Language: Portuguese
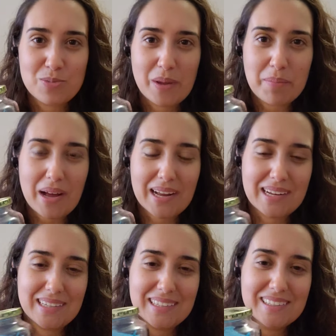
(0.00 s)
bem
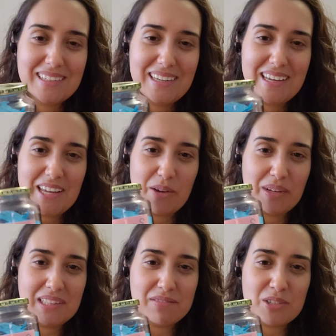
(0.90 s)
bacana. Eu
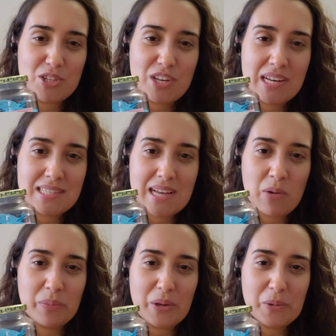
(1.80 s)
ainda vou estilizar
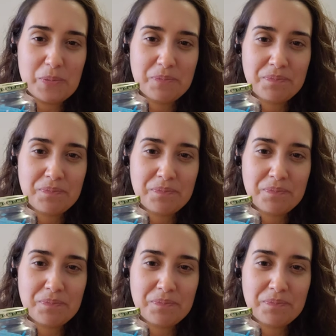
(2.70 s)
o meu.